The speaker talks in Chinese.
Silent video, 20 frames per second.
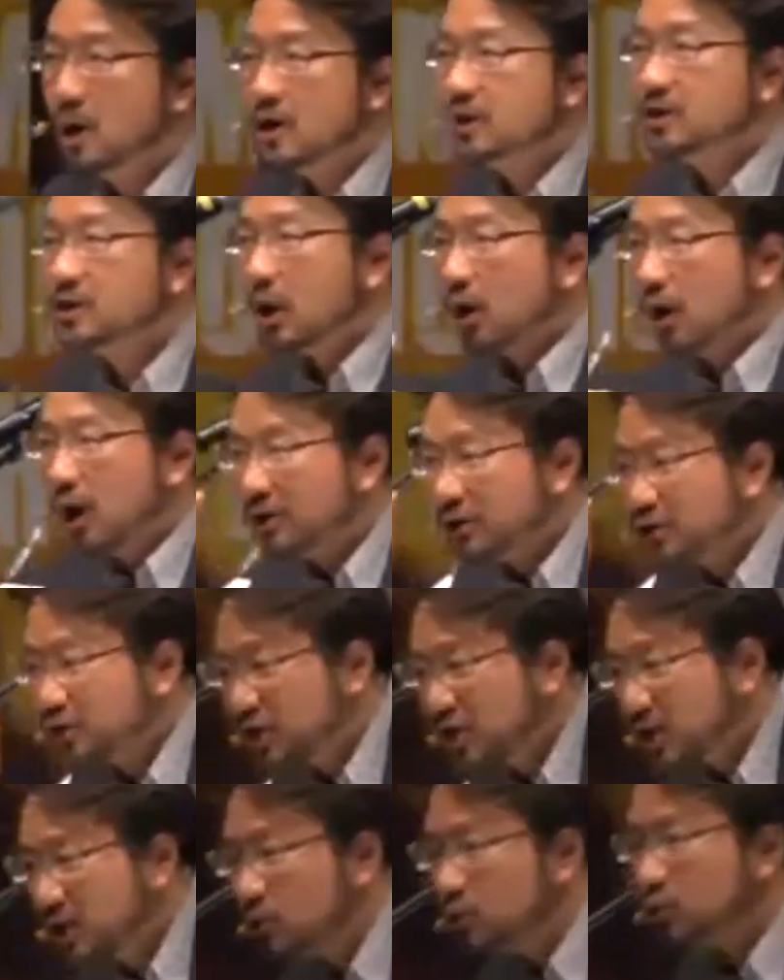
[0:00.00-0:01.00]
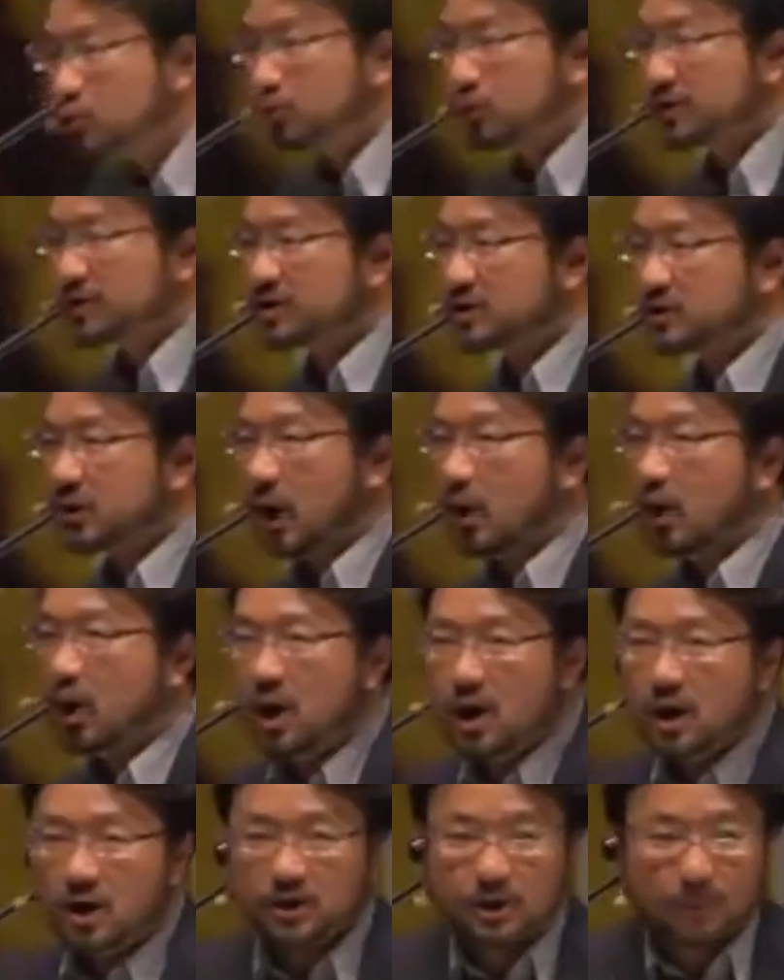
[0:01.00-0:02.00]
你要很清楚的知道，
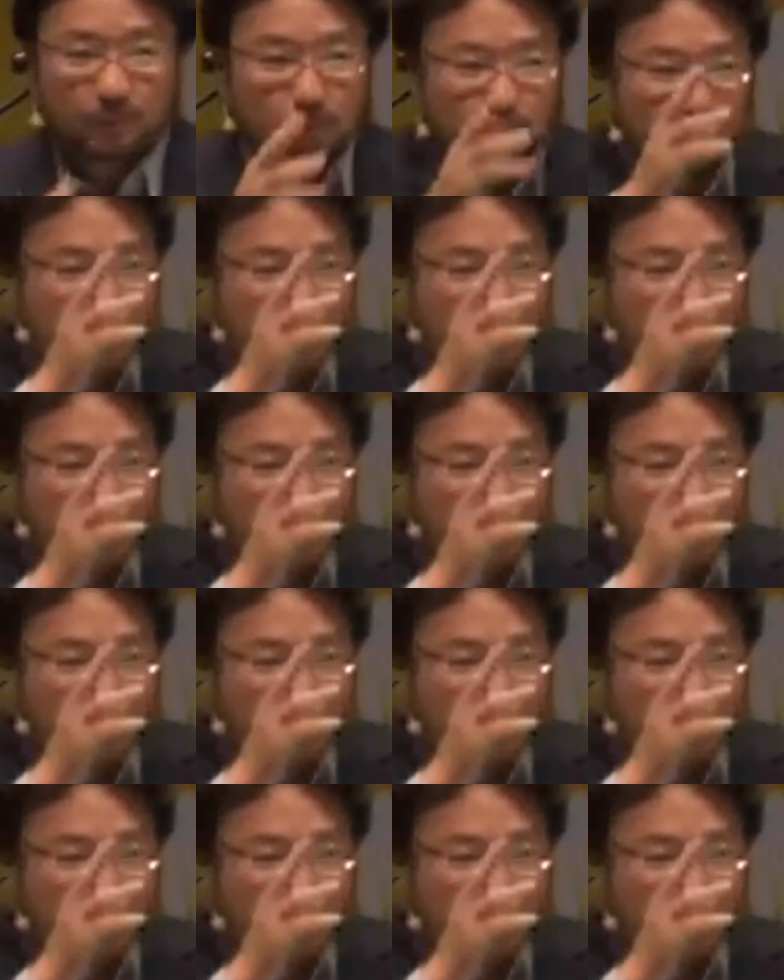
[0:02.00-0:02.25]
你不